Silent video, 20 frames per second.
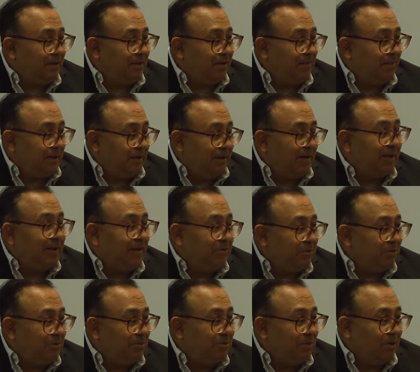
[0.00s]
la medida que
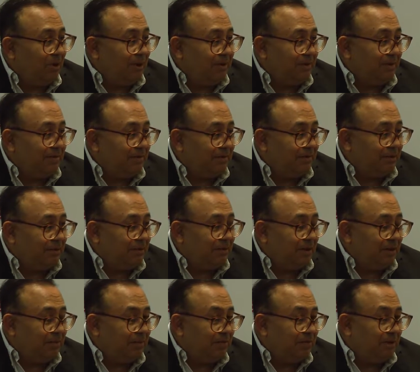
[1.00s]
tú colectas estos
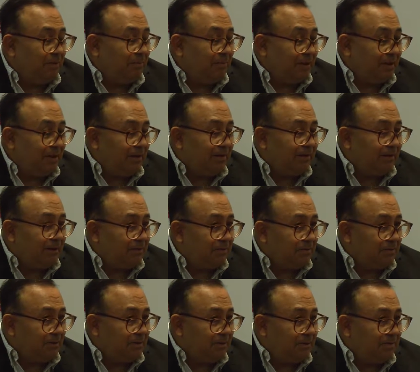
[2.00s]
datos y aprendes qué
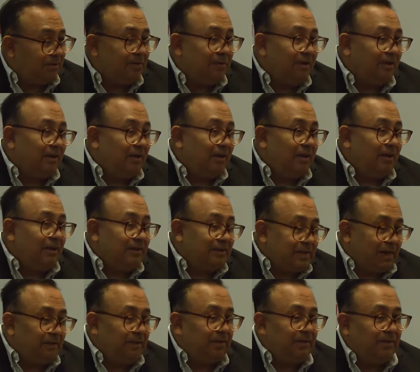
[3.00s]
sucedió,
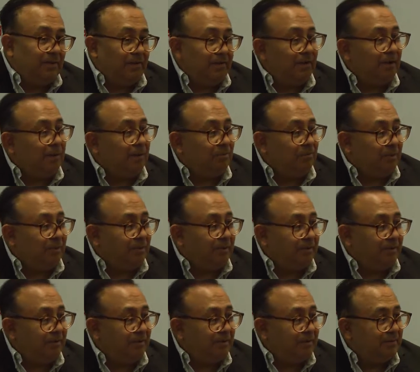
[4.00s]
sabes finalmente qué puedes
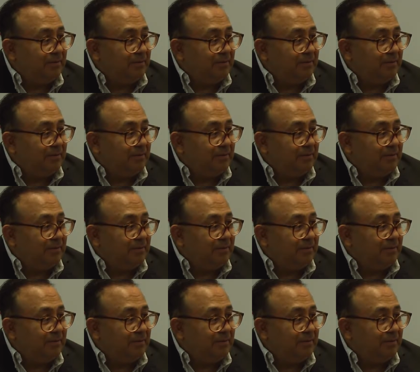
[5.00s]
hacer.